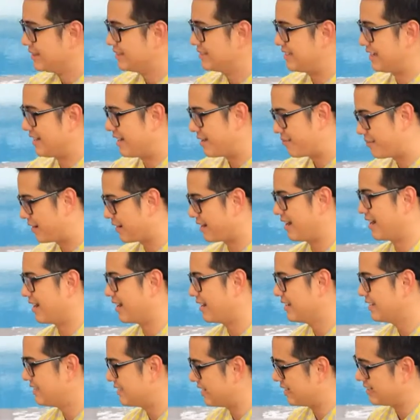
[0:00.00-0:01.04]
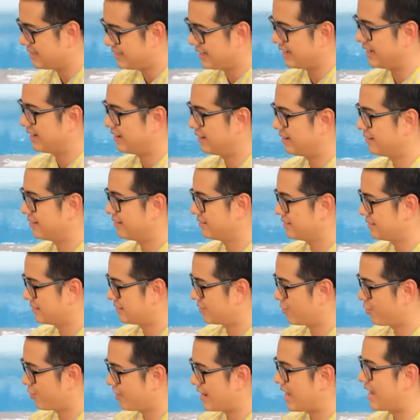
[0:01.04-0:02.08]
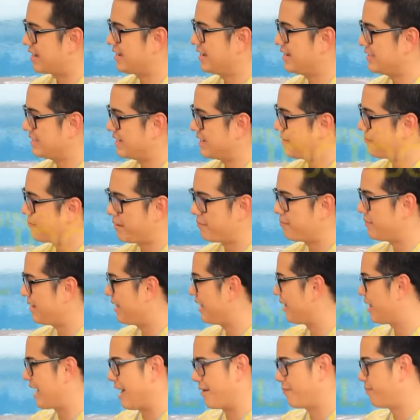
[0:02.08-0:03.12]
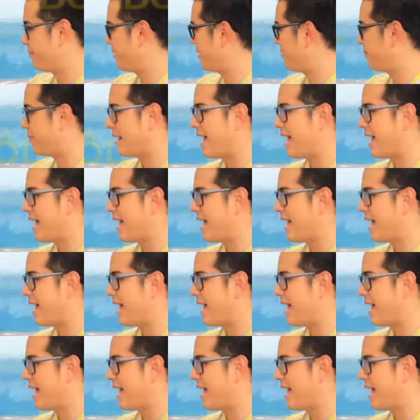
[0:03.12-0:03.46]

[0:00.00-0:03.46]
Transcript: สิ่งที่มันเกิดขึ้นจริงตรงหน้าจริงๆ มันมีอากาศผิดพ